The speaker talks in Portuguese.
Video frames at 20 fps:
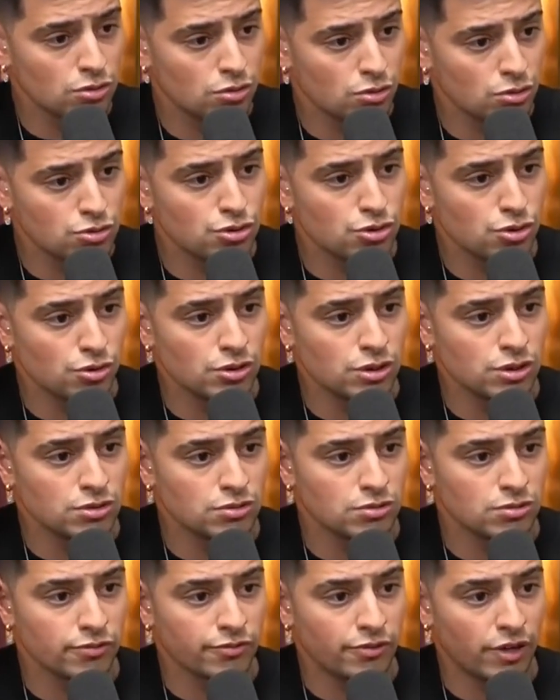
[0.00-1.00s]
com o John
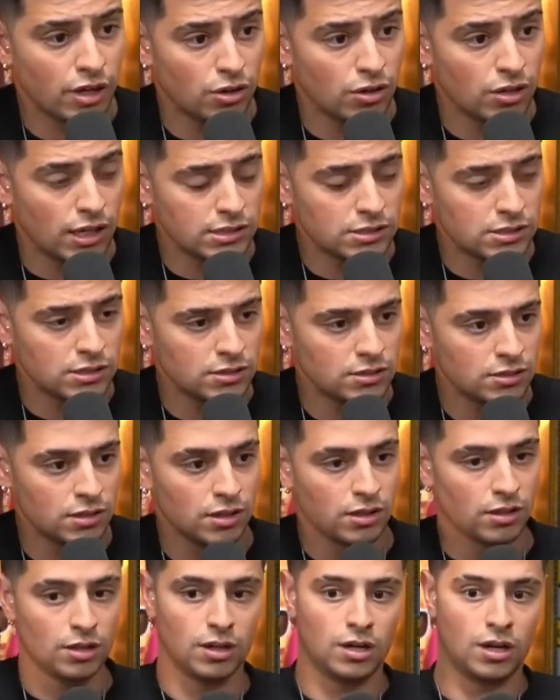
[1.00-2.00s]
isso, vai rolar sim.
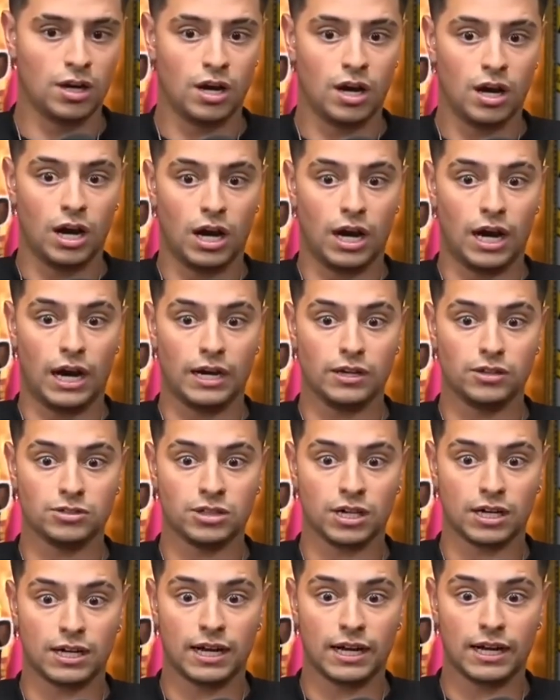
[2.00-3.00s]
Aí eu
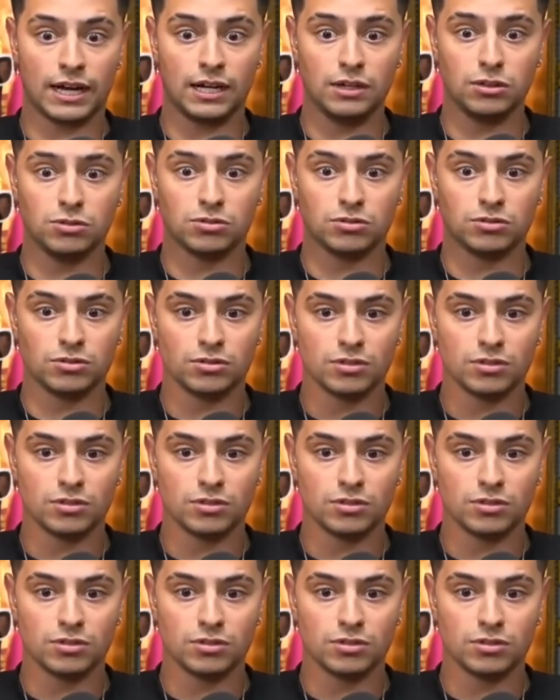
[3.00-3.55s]
já, caralho.